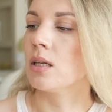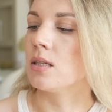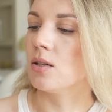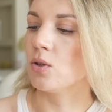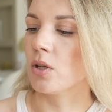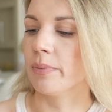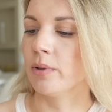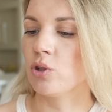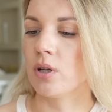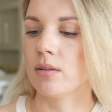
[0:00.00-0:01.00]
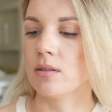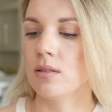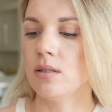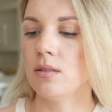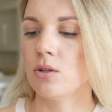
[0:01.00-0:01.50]
Здесь у нас получается
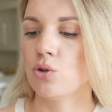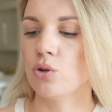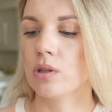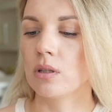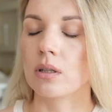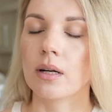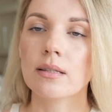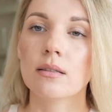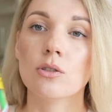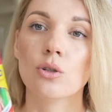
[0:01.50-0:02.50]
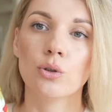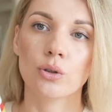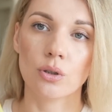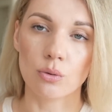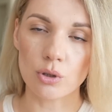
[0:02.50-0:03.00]
синий, черный, красный,
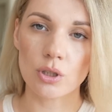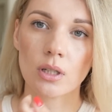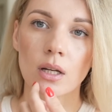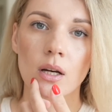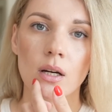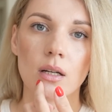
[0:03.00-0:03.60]
зеленая ручка,